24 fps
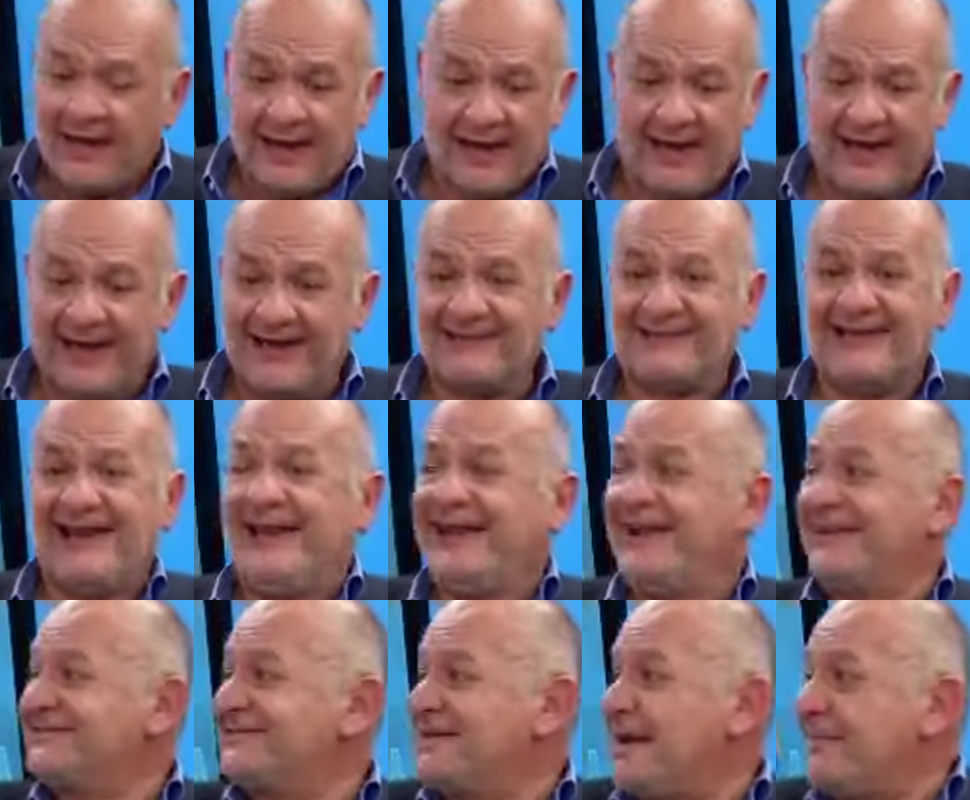es
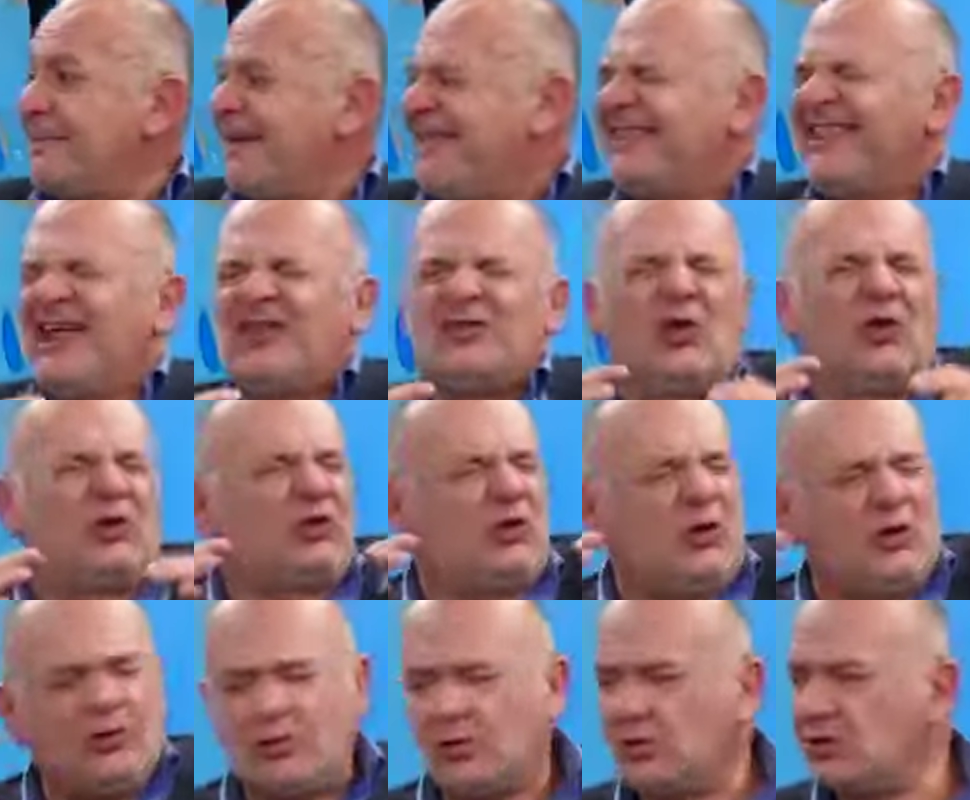el que está mandando
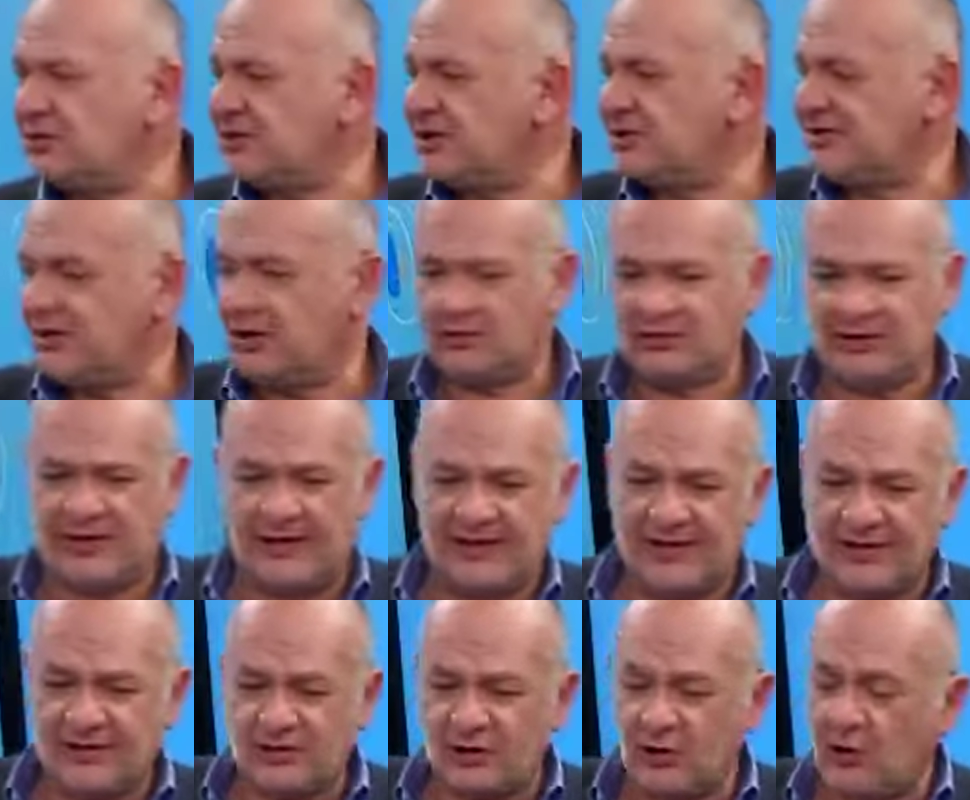todos los destinos de
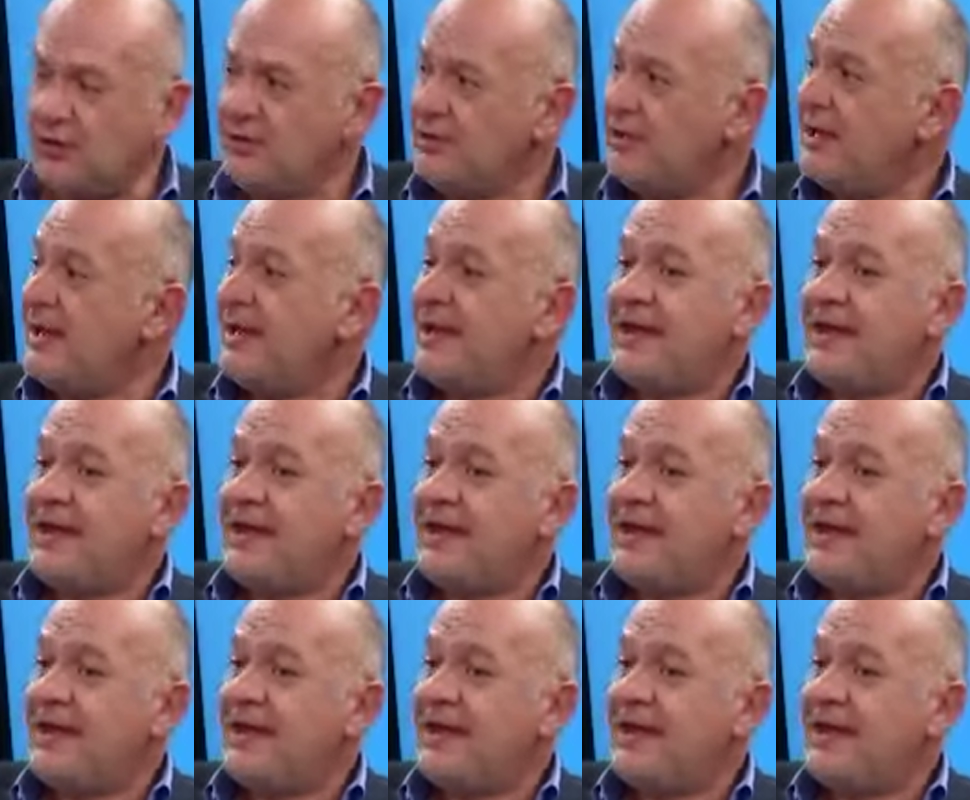la nación.